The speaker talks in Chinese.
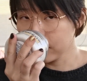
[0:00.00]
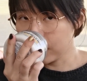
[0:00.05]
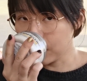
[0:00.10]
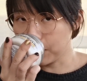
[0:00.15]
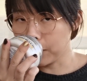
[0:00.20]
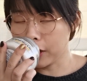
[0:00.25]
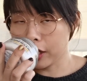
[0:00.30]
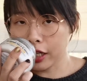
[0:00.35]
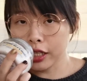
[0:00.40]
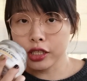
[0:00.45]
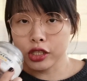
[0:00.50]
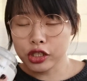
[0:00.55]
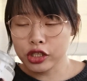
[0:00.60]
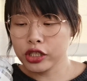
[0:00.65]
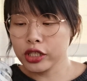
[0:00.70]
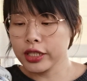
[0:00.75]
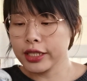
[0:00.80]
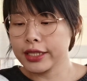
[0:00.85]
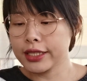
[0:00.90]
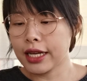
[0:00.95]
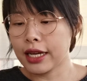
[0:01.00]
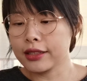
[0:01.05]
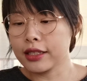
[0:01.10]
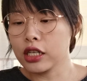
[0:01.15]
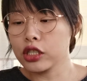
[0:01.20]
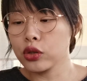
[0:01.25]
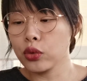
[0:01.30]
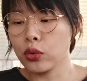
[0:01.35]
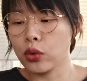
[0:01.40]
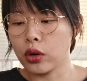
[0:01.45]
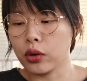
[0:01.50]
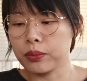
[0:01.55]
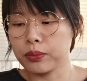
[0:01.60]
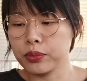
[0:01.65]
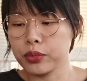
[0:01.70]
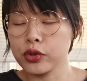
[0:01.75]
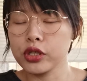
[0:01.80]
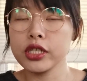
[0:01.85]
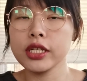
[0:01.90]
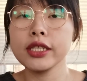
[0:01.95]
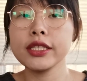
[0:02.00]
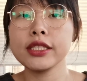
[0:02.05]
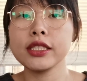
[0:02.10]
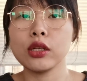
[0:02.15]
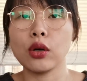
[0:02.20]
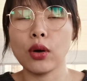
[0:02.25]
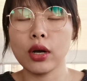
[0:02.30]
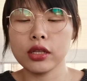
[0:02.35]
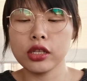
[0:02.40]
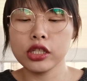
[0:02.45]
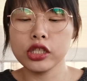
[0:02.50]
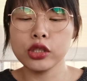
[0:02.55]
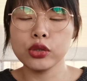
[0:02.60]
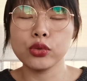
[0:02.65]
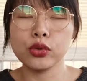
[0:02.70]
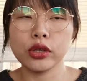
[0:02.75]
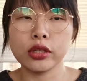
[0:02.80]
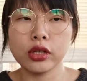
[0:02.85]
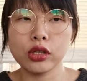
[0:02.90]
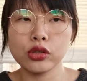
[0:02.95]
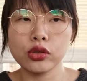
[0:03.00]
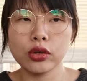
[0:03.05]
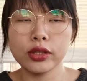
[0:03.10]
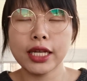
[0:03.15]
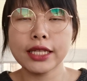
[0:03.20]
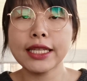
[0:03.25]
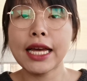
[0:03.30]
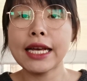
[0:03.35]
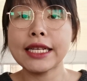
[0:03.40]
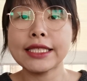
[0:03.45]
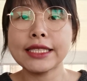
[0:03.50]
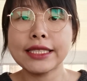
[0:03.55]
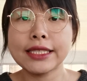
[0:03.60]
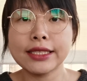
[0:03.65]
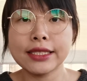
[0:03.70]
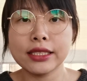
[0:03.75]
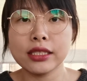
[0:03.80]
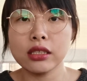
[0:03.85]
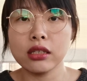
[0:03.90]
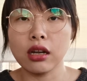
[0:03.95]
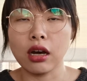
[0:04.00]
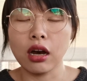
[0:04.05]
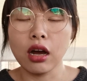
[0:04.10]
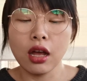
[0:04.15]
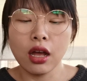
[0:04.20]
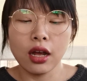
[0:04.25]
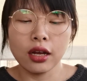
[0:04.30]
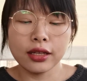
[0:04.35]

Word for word: 你们可以试一下，但是我不是很喜欢的是觉得说它太稀了，